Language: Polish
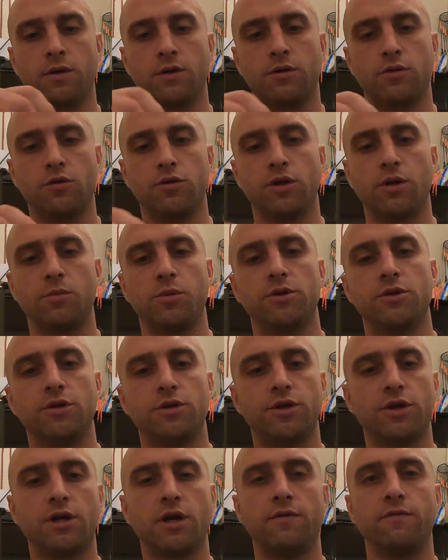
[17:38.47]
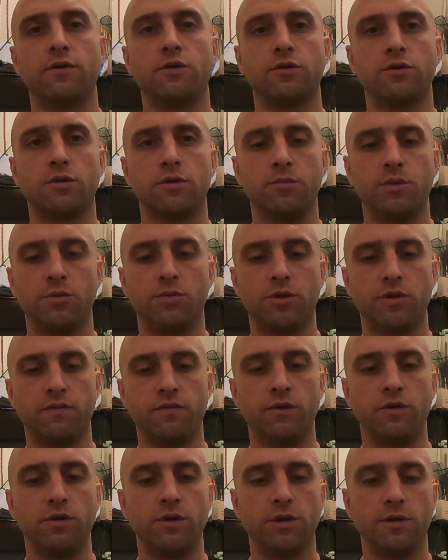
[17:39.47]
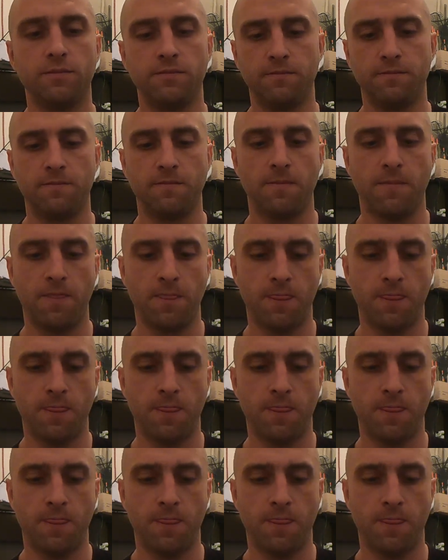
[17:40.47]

Ktoś jak będzie ciekawy to sobie przewinie.